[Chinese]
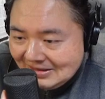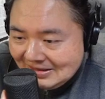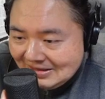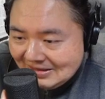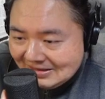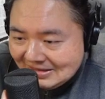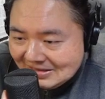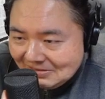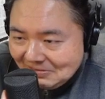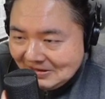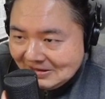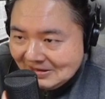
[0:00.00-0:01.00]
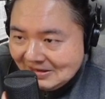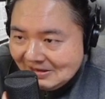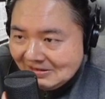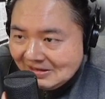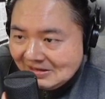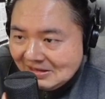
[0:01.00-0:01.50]
哈，在这边，
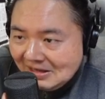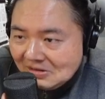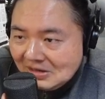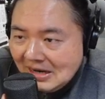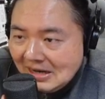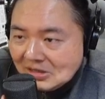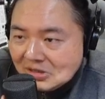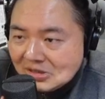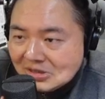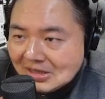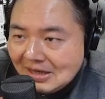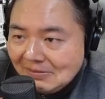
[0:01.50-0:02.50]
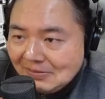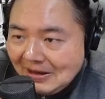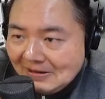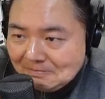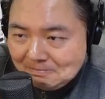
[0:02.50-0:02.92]
好好来试试看吧。